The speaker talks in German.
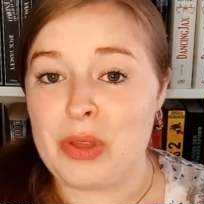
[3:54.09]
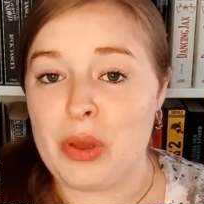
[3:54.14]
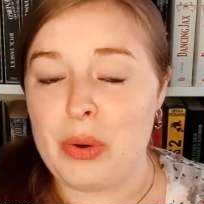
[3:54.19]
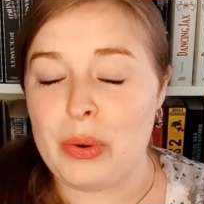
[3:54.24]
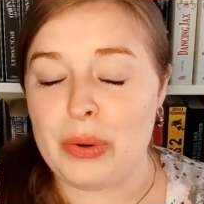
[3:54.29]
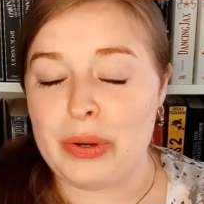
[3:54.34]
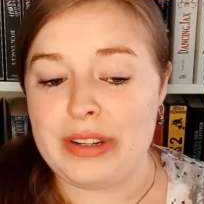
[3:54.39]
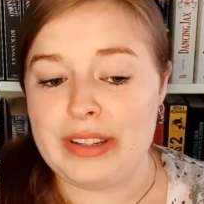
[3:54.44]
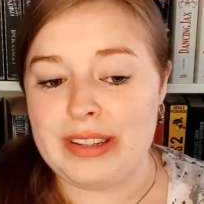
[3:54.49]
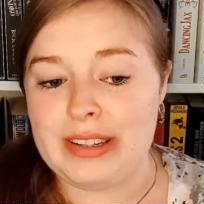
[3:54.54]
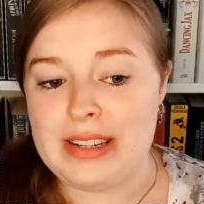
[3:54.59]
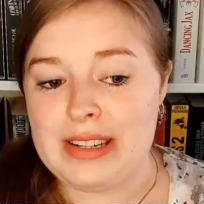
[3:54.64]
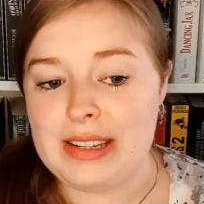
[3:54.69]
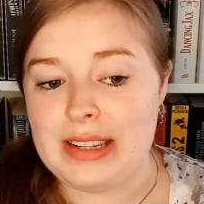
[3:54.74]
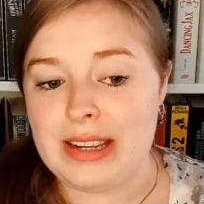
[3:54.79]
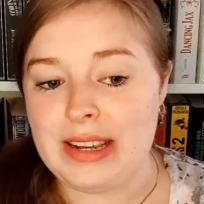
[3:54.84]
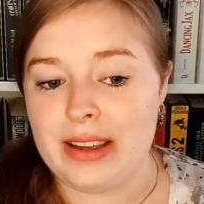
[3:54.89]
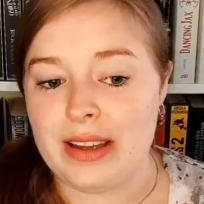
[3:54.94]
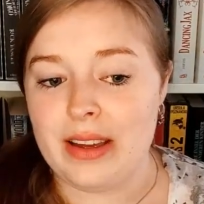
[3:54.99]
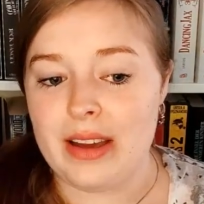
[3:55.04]
Und
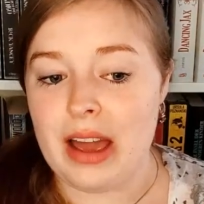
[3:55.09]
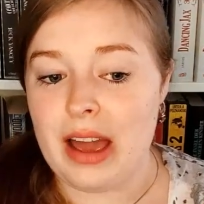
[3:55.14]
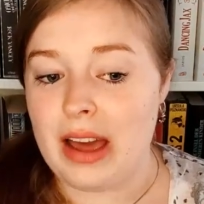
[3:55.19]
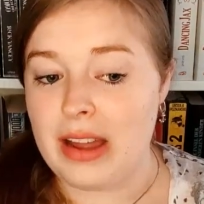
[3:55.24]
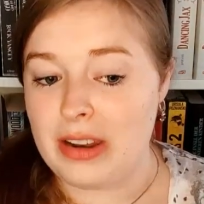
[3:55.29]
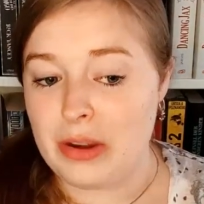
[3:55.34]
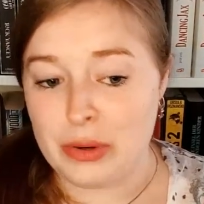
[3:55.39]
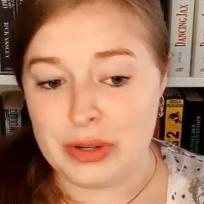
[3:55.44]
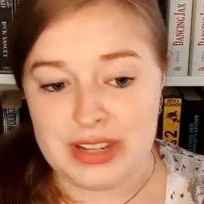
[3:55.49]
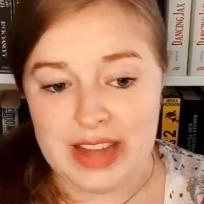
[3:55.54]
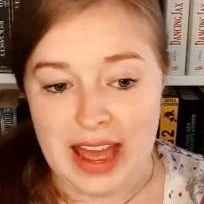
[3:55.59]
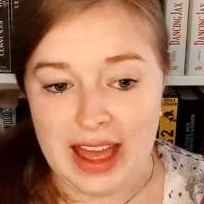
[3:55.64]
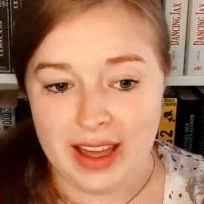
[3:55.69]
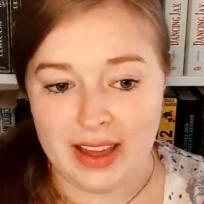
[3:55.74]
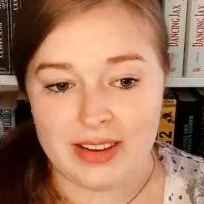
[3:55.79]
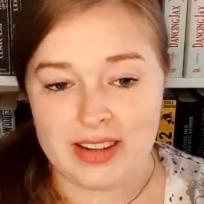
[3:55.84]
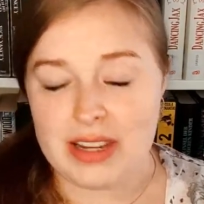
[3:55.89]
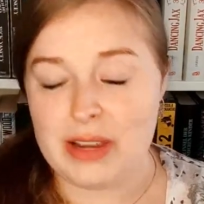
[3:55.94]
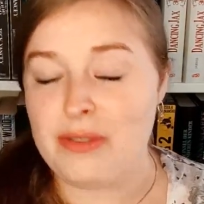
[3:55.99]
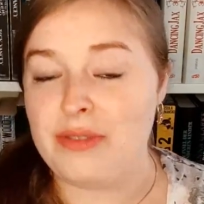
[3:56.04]
äh, auch
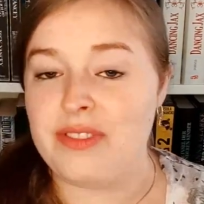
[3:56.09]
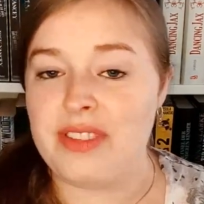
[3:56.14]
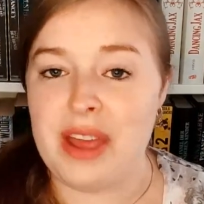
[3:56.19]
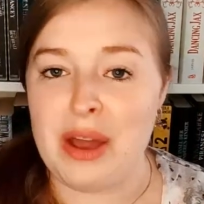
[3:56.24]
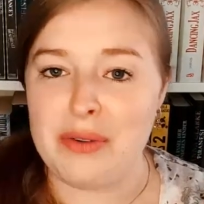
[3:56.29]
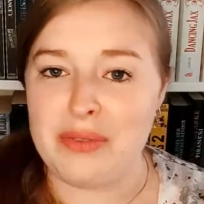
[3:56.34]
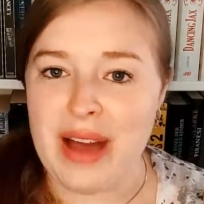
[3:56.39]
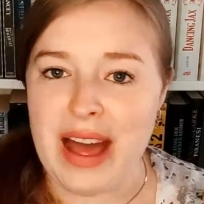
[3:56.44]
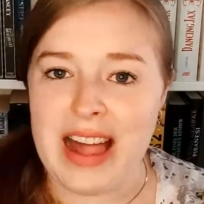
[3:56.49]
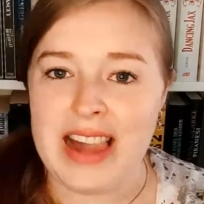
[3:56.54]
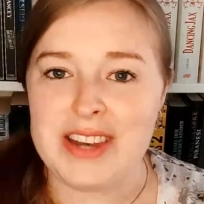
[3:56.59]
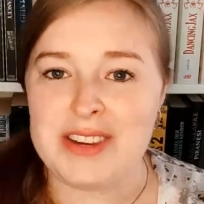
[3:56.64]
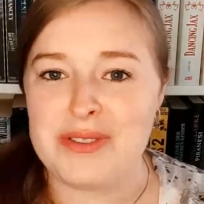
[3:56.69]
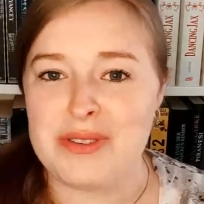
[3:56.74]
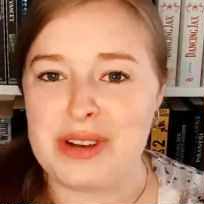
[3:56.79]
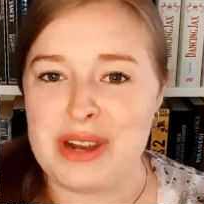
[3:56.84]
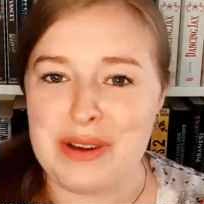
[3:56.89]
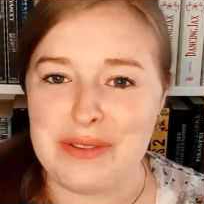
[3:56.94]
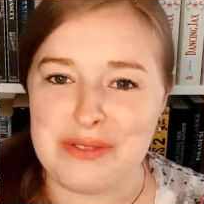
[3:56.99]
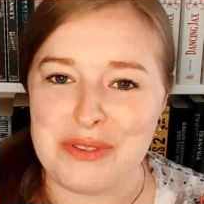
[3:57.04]
da trifft sie auf alte
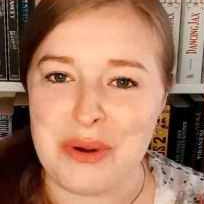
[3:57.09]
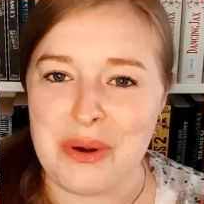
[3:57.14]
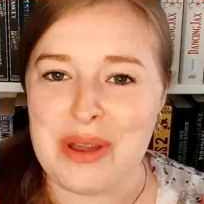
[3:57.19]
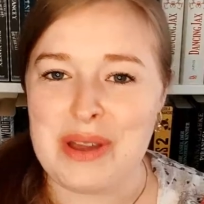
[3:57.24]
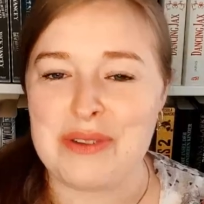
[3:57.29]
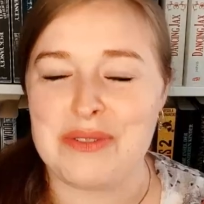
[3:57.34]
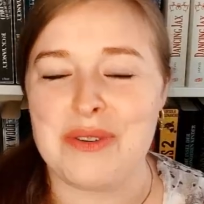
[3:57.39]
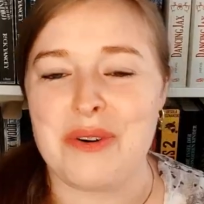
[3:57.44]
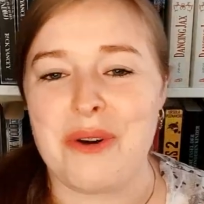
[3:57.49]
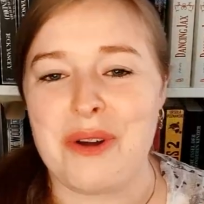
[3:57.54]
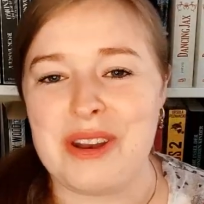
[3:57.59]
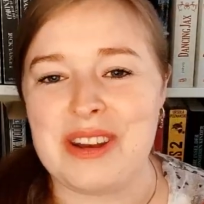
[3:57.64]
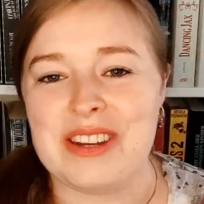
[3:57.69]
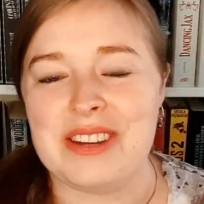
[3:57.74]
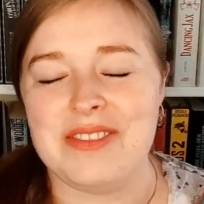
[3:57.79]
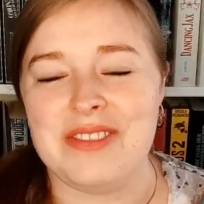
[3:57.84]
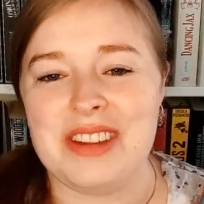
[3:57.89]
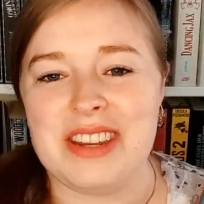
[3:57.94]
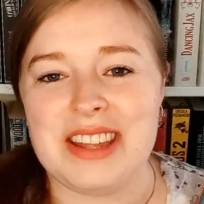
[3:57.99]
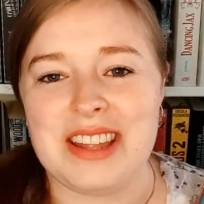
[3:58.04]
und auf neue
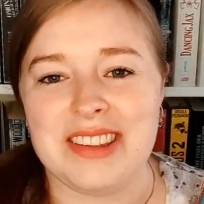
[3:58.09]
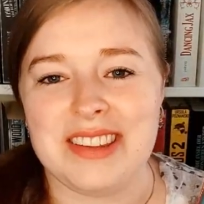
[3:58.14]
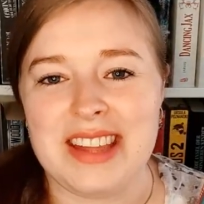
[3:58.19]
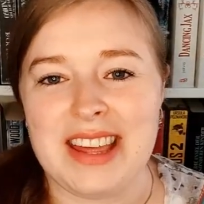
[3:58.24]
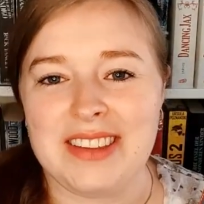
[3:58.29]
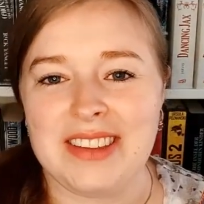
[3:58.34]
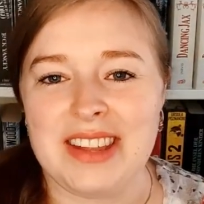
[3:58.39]
Freunde wieder sehr,